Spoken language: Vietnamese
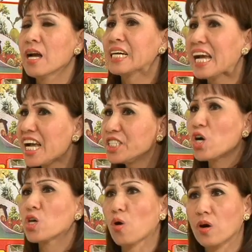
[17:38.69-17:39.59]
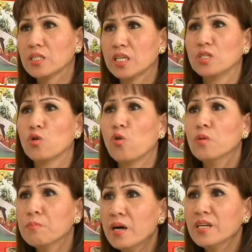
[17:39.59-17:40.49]
Nghe cho rõ tình
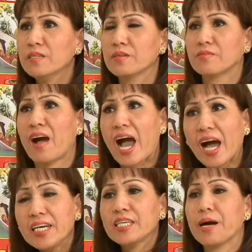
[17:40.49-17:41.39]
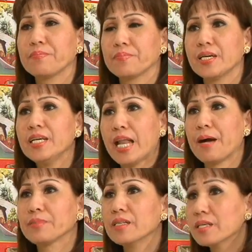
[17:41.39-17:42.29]
huống mới và hay gặp khi làm thư